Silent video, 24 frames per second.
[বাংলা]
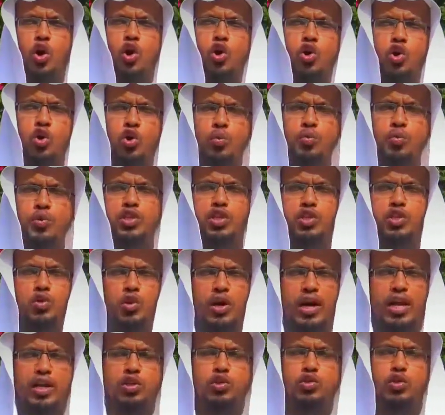অননুমোদিত
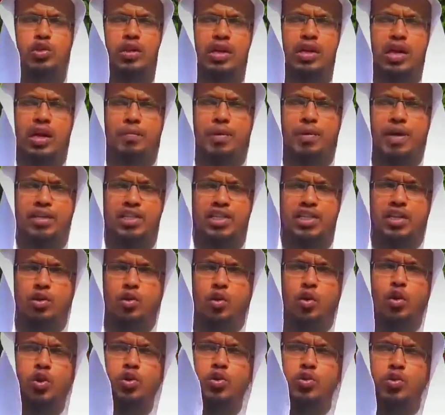আরেকজনের খাবার সে
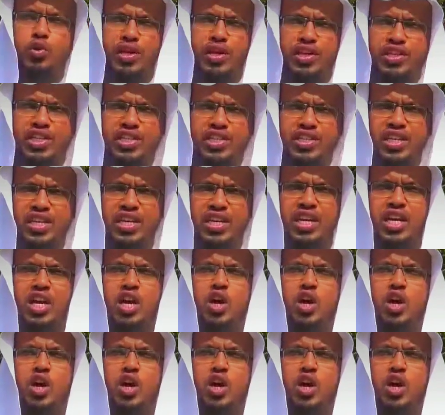গ্রহণ করে এসেছে